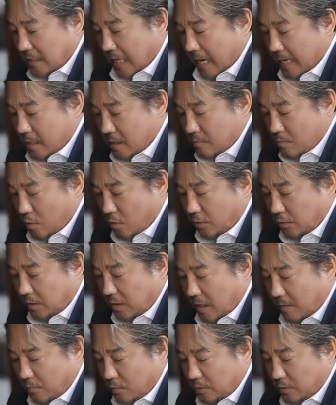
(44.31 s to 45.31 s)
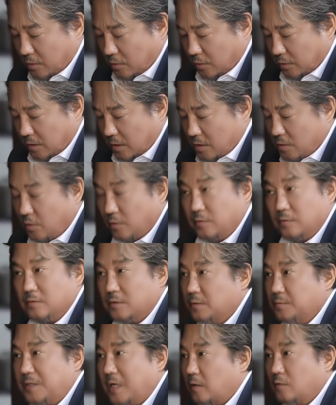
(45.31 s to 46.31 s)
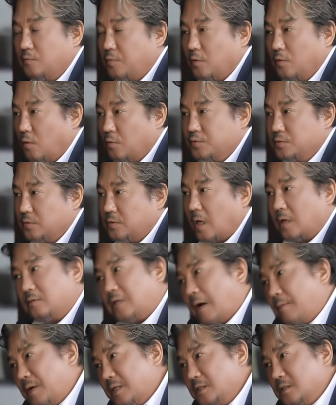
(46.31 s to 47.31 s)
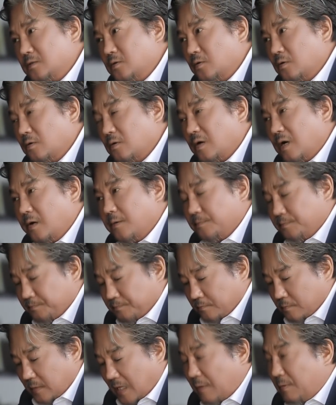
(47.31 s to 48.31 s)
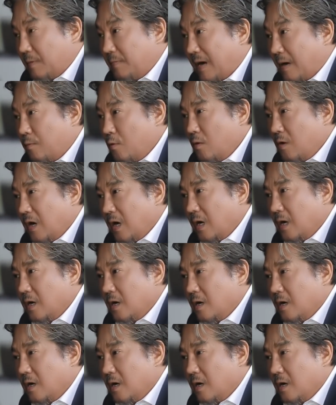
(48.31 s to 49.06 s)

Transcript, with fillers: 나이를 먹었다, 뭐 늙었다 이런 느낌 나는 별로 없어. 나, 만 그런 건가? 나만 바본가?